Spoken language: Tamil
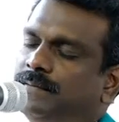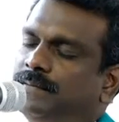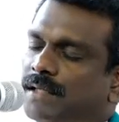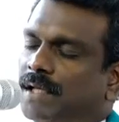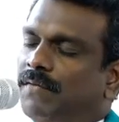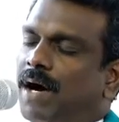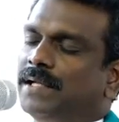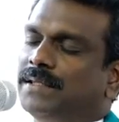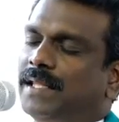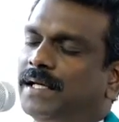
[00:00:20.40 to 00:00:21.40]
அந்த
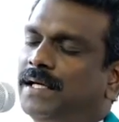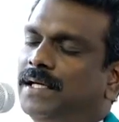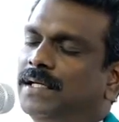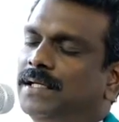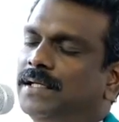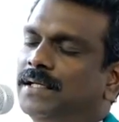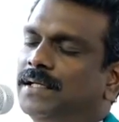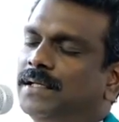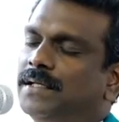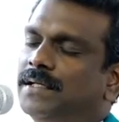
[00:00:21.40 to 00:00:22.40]
வார்த்தைகள்
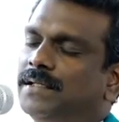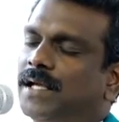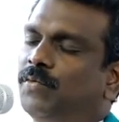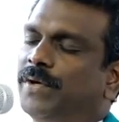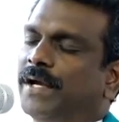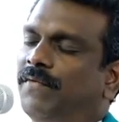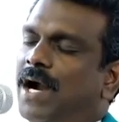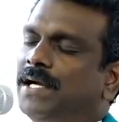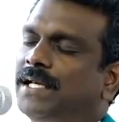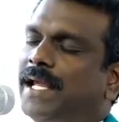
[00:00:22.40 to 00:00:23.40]
எங்களுடைய
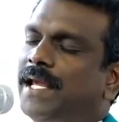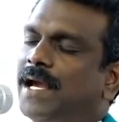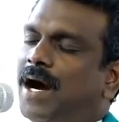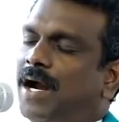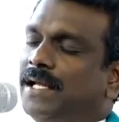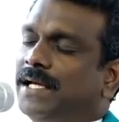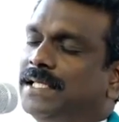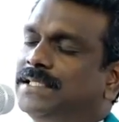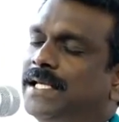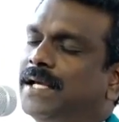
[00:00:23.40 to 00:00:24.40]
வாழ்க்கையை
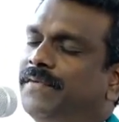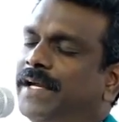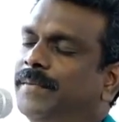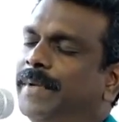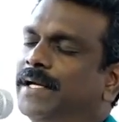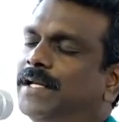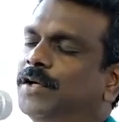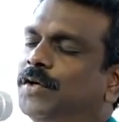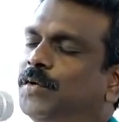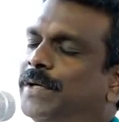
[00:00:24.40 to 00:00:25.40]
ஆளுகை செய்ய வேண்டும் என்று
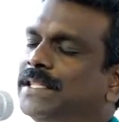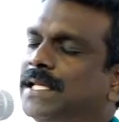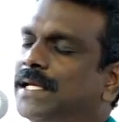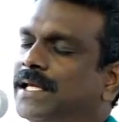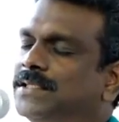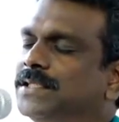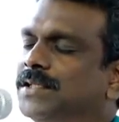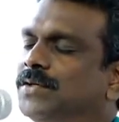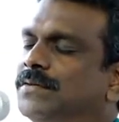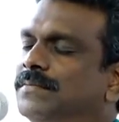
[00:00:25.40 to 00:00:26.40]
உம்மிடத்தில்
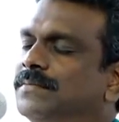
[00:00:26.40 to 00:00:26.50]
கெஞ்சுகிறோம்